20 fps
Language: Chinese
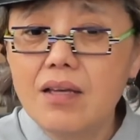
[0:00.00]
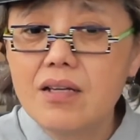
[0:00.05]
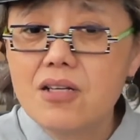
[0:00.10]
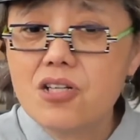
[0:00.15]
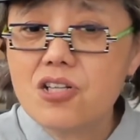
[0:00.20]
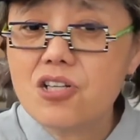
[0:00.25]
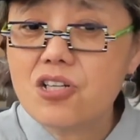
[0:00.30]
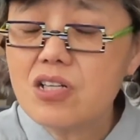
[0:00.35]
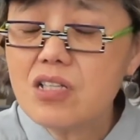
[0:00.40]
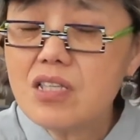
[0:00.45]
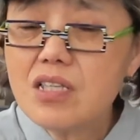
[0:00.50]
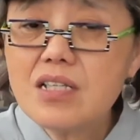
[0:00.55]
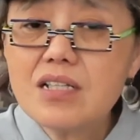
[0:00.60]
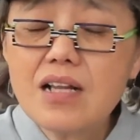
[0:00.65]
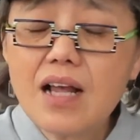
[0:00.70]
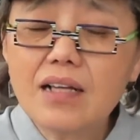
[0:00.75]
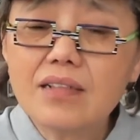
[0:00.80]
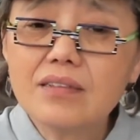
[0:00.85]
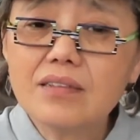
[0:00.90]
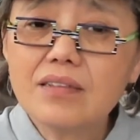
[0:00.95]
实
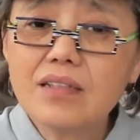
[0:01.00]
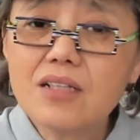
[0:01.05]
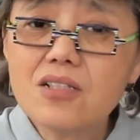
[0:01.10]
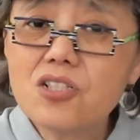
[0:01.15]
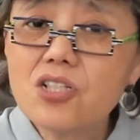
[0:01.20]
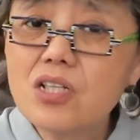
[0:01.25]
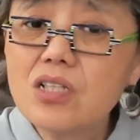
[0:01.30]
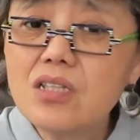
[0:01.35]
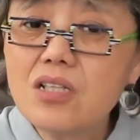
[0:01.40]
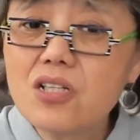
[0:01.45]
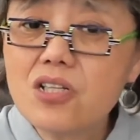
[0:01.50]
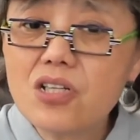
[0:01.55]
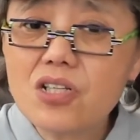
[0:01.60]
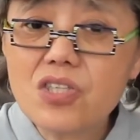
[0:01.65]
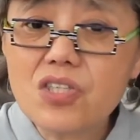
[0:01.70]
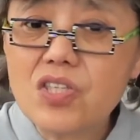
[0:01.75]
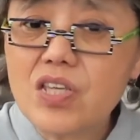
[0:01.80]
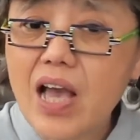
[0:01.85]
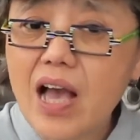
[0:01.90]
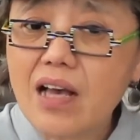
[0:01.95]
际上他真的
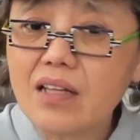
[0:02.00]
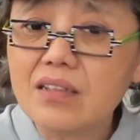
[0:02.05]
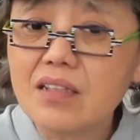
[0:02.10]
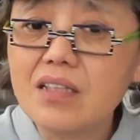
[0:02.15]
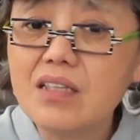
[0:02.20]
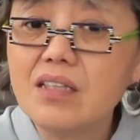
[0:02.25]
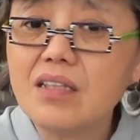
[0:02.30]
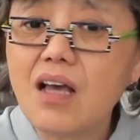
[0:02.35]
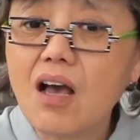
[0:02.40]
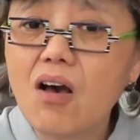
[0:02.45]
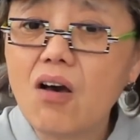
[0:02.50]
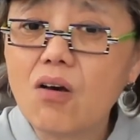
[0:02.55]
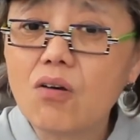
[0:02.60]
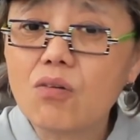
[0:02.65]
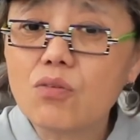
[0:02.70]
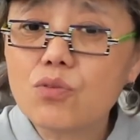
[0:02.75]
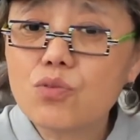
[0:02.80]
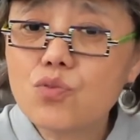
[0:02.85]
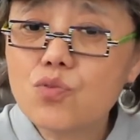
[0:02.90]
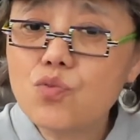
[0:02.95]
是讲的一套，
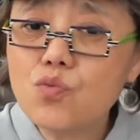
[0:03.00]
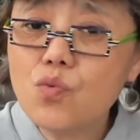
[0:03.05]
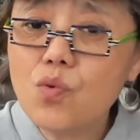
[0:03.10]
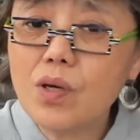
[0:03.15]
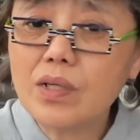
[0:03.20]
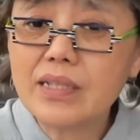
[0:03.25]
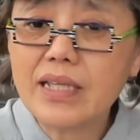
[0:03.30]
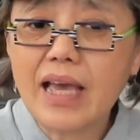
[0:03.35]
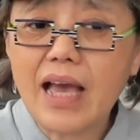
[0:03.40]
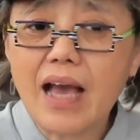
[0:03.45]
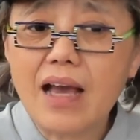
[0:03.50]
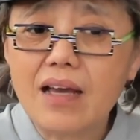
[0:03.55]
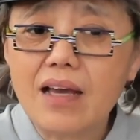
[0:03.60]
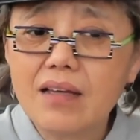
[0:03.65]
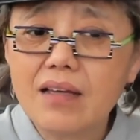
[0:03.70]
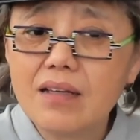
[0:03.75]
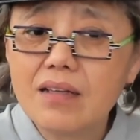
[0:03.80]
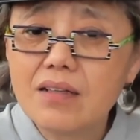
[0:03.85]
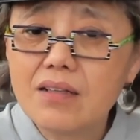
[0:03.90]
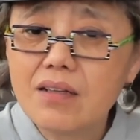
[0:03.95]
做的呀，
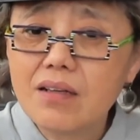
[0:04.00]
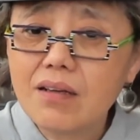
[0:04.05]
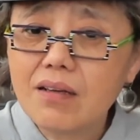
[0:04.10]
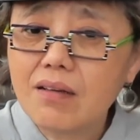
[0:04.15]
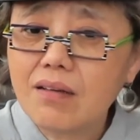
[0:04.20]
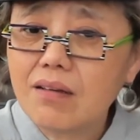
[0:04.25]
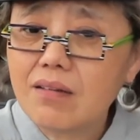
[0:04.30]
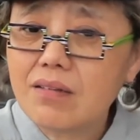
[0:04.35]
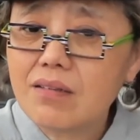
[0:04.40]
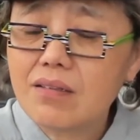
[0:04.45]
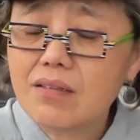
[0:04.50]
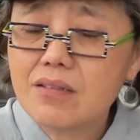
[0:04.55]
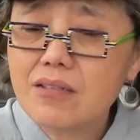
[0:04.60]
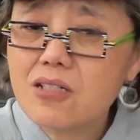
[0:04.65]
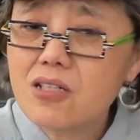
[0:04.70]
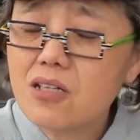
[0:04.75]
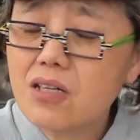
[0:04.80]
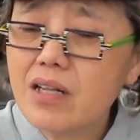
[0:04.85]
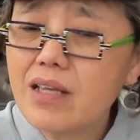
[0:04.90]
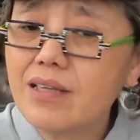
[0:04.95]
呃，
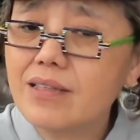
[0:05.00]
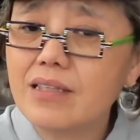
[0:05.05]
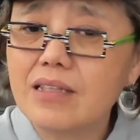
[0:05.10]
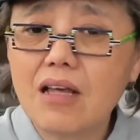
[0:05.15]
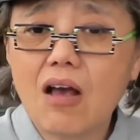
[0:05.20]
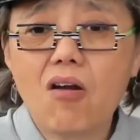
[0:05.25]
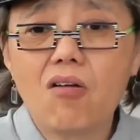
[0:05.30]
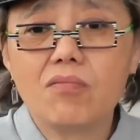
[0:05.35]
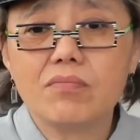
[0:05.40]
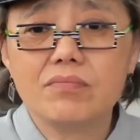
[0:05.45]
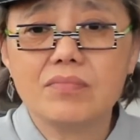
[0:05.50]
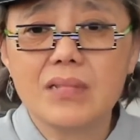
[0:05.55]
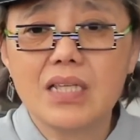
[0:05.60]
是另一套，